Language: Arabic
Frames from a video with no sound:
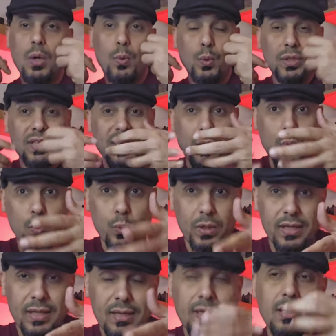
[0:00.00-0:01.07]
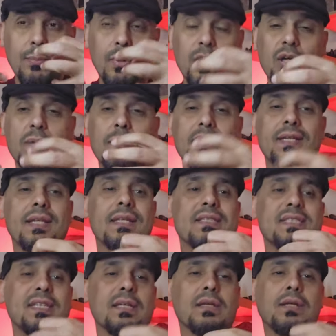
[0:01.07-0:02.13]
وتقويه بحكم أن
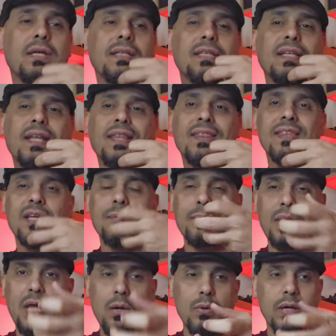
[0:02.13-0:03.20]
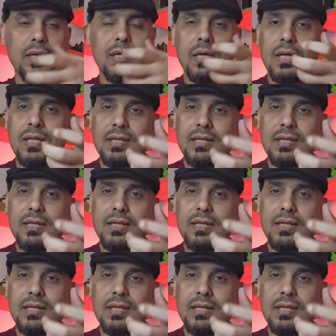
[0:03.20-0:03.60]
تصير عندنا ضرب الهواء